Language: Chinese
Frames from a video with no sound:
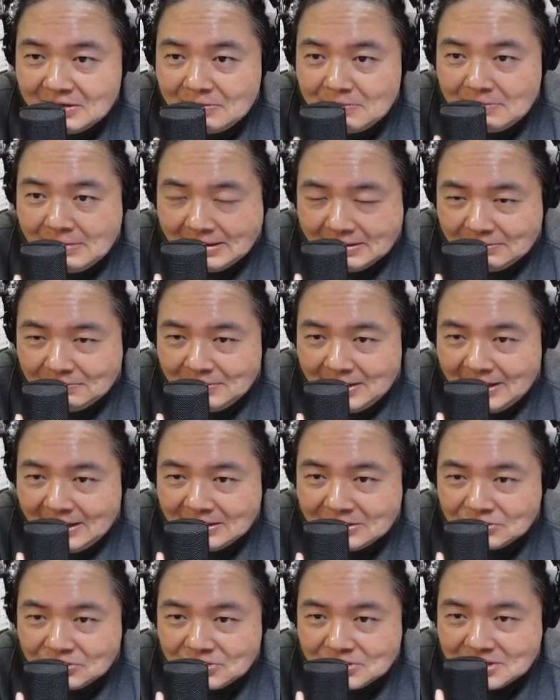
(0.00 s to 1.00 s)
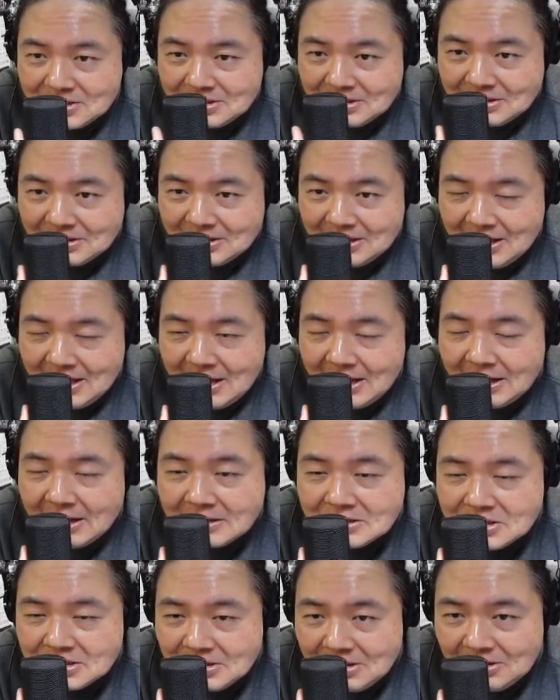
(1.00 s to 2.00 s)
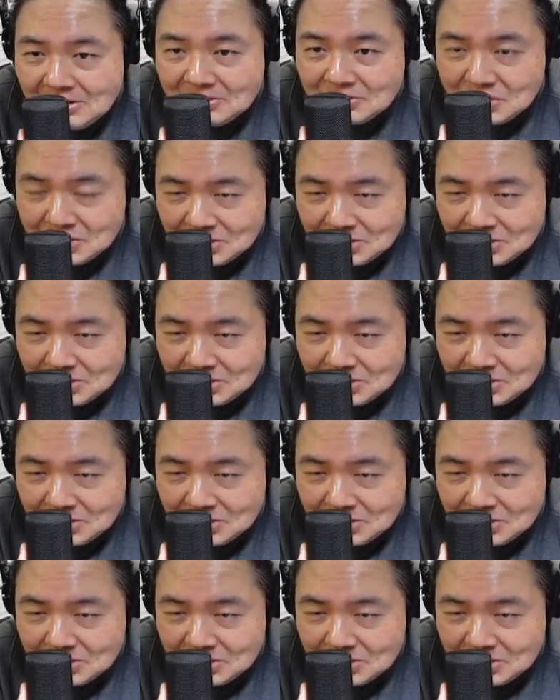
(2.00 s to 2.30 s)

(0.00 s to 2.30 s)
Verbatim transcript: 买的麦就是这个 NSL